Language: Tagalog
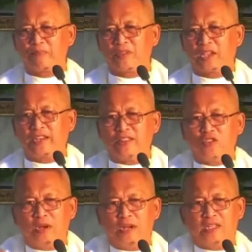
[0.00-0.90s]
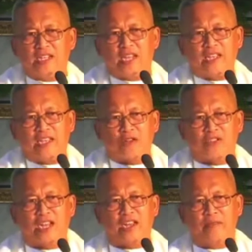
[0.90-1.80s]
Kay eh, didto ba ni sa
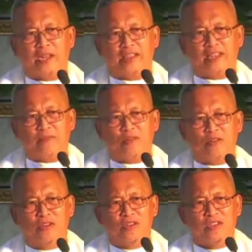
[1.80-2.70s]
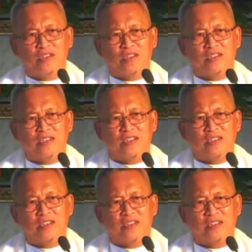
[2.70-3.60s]
Jerusalem na hitabo.
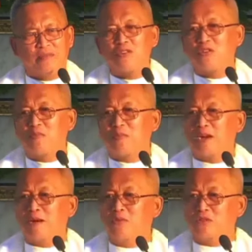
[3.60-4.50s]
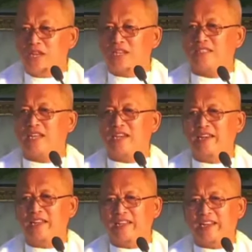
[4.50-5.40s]
Mao tong pag-abot nila sa
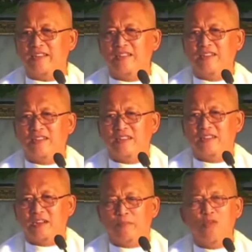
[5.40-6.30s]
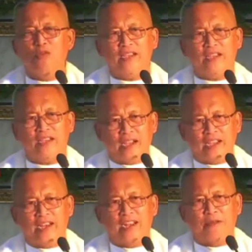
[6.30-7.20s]
Galilea nabuhi
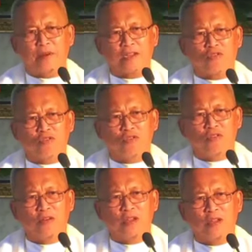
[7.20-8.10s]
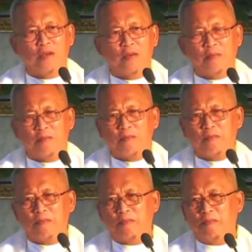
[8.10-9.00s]
ang ilang pagtuo.
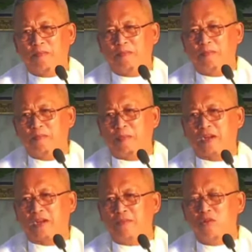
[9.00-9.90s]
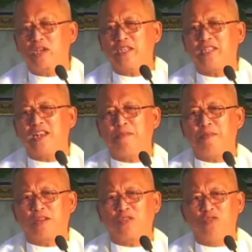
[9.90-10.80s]
Pagkabuhi sa ilang
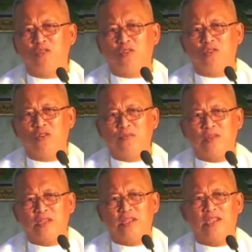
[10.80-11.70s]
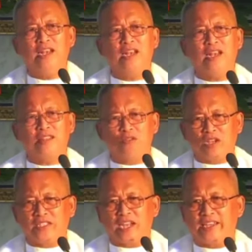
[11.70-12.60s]
pagtuo, ila na tong
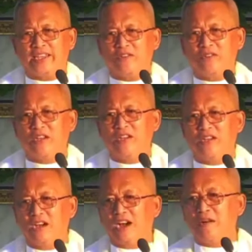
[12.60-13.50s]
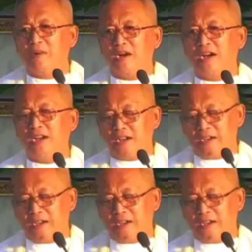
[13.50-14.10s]
gisangyaw. Ang mga